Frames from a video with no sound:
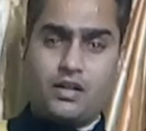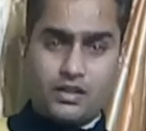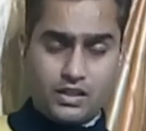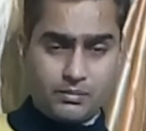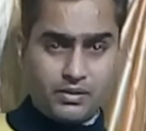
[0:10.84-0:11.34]

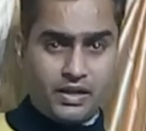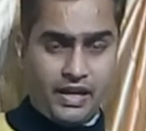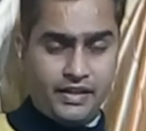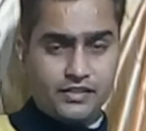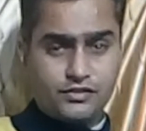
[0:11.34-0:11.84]
अगर हम
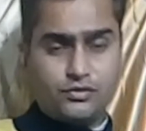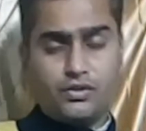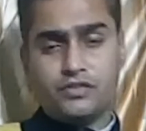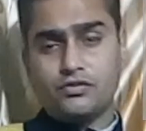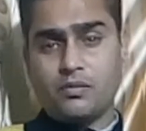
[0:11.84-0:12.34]
लाइनक्स
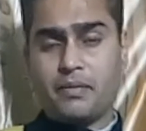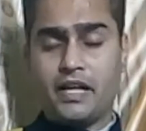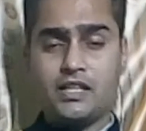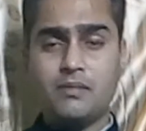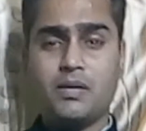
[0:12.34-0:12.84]
यूनिक्स और
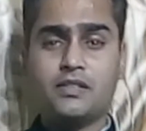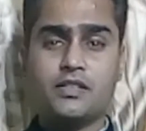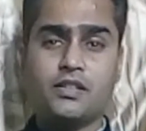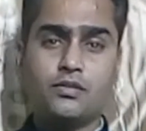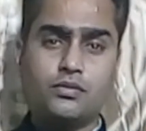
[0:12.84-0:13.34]
मैक की बात
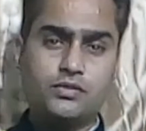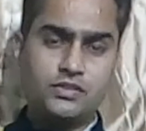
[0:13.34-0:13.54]
करें तो